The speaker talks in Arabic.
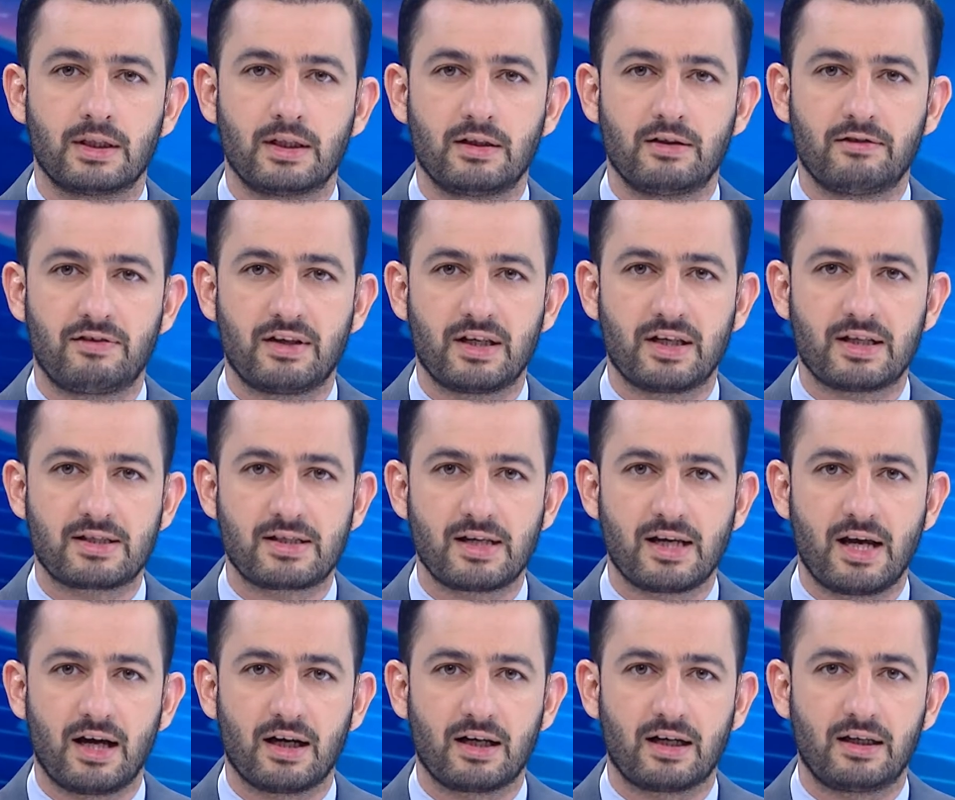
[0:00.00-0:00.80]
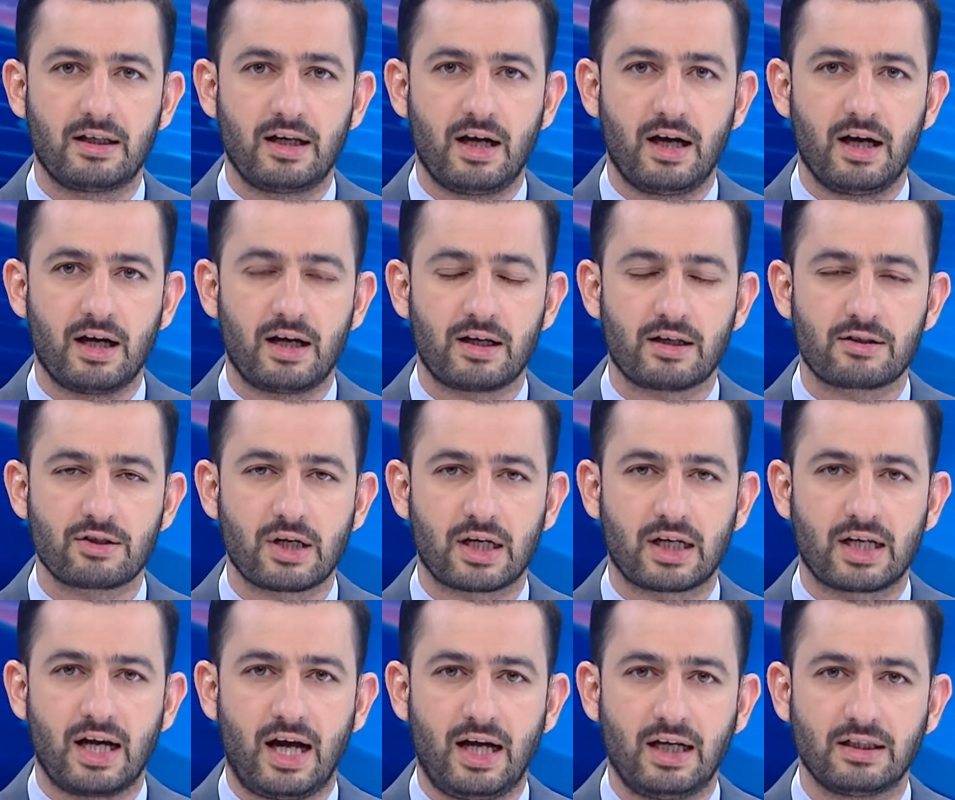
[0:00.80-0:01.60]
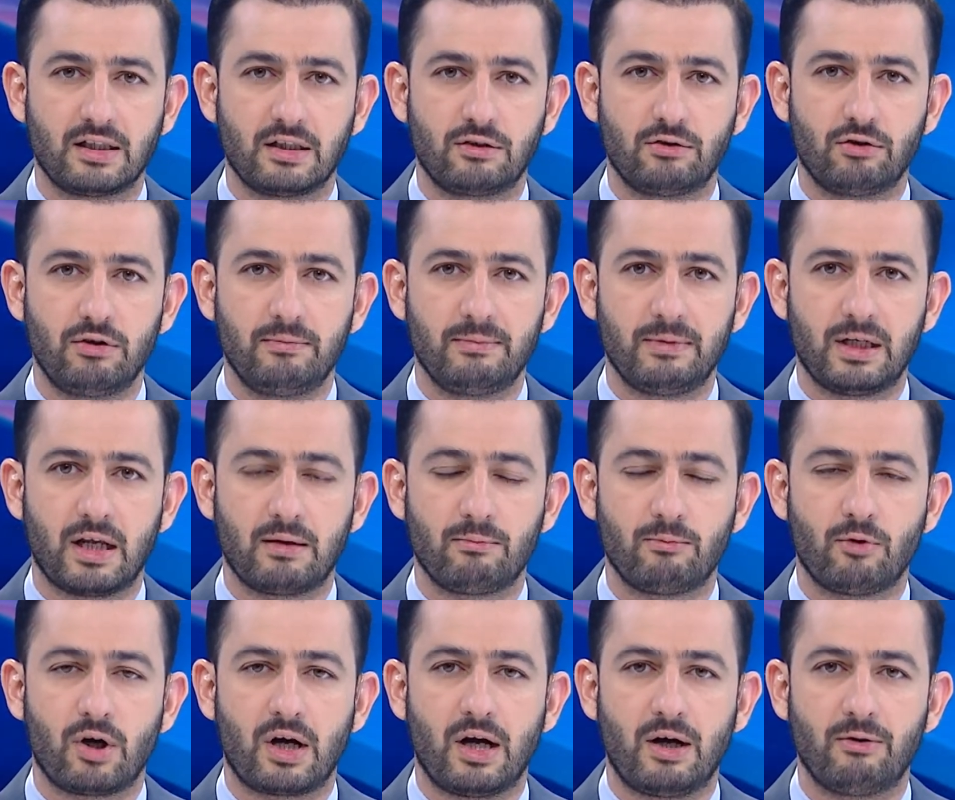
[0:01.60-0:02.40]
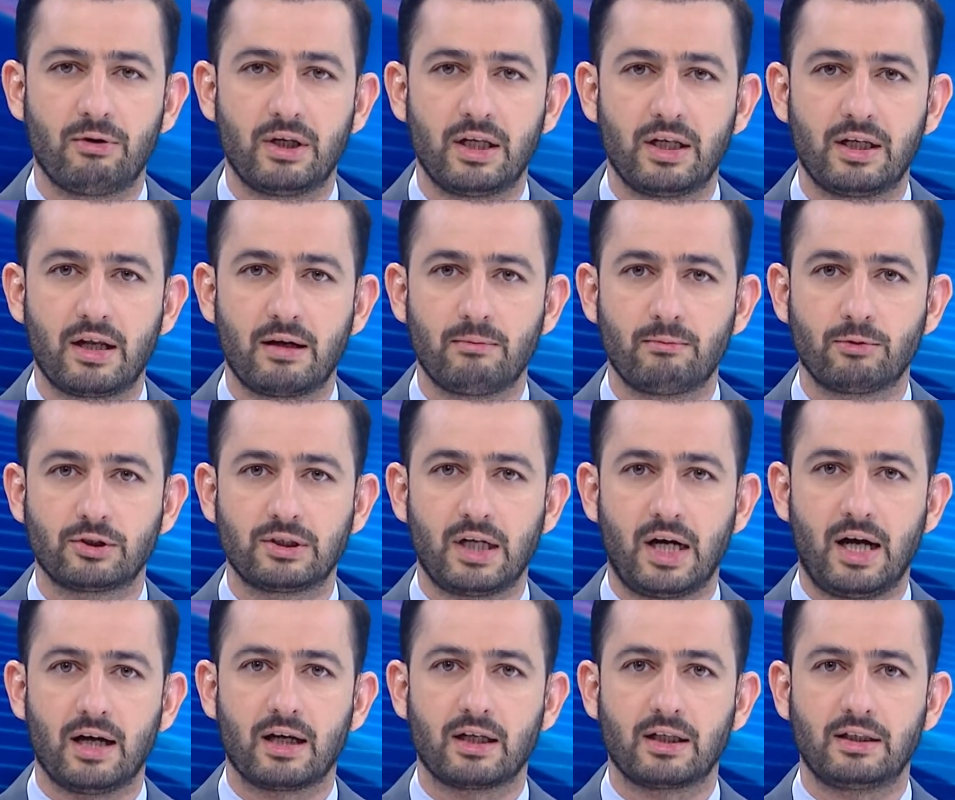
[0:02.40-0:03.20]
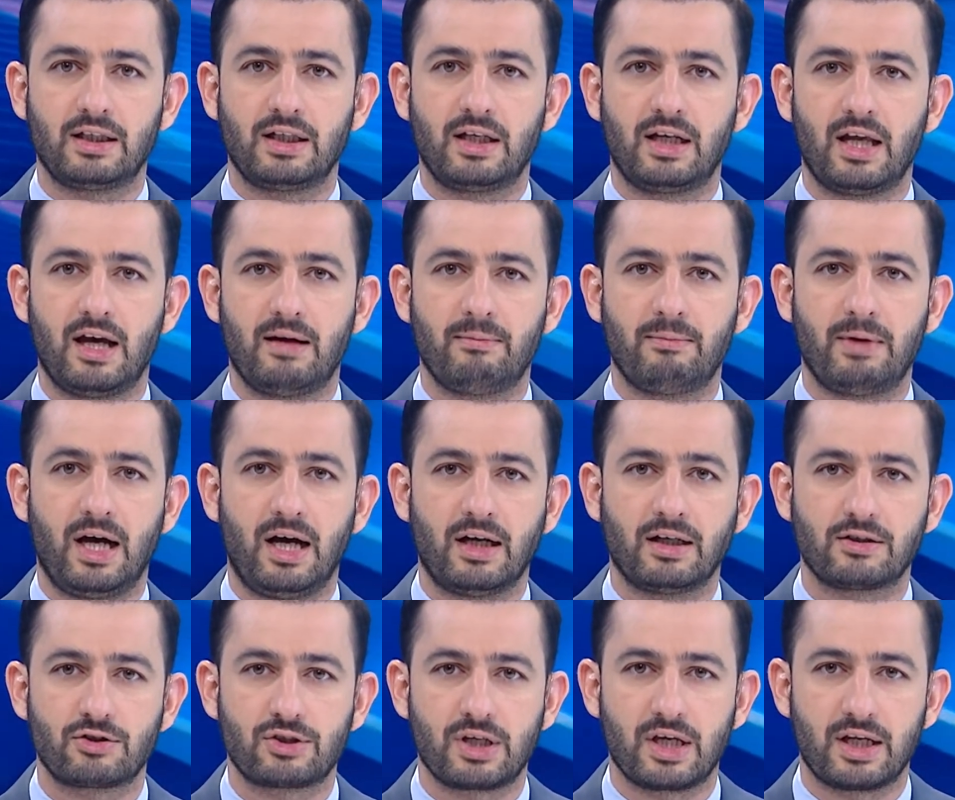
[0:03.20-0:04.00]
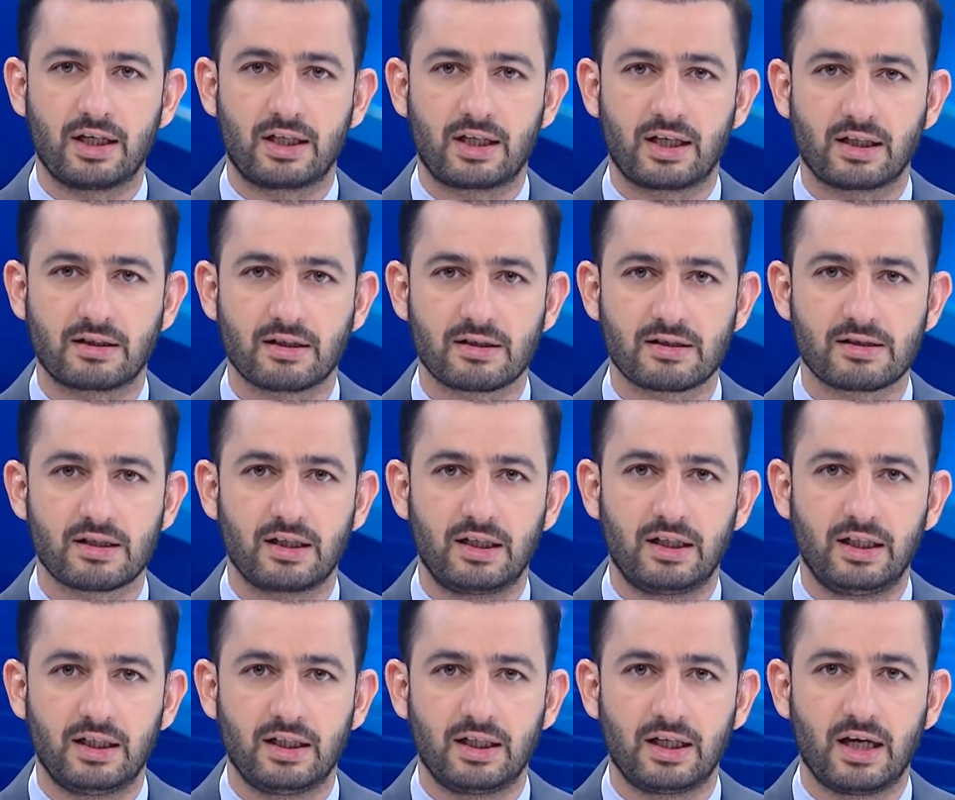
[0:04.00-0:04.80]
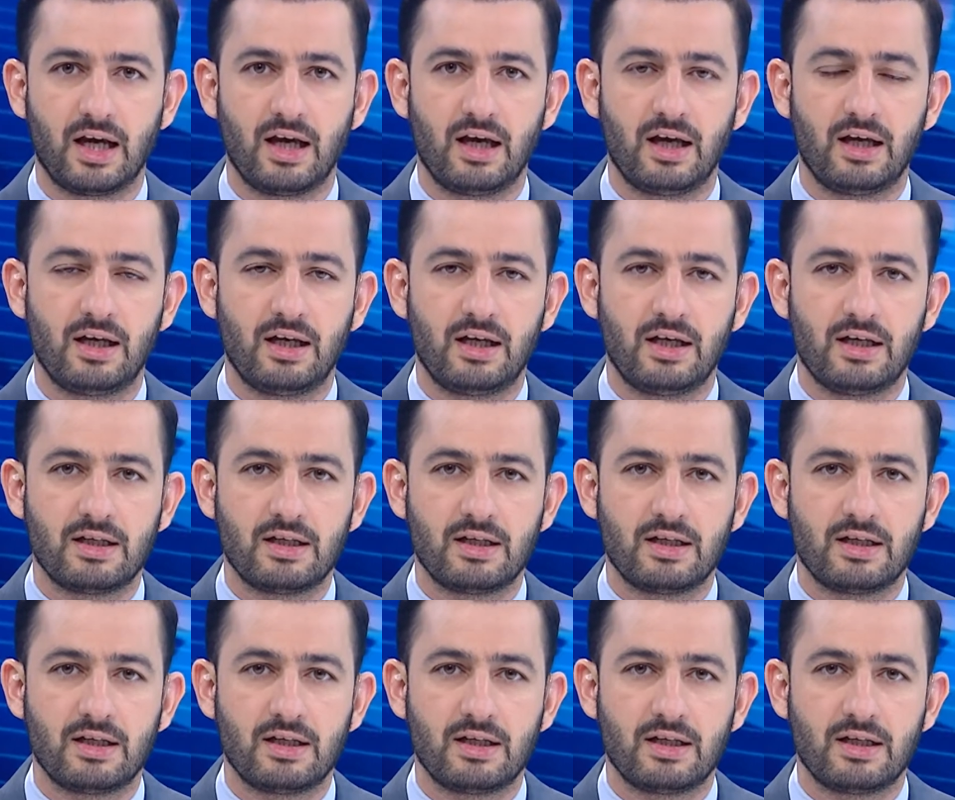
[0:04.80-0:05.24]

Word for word: في سياق آخر شكى عدد من المقاولين المتعاقدين مع الشركة الصينية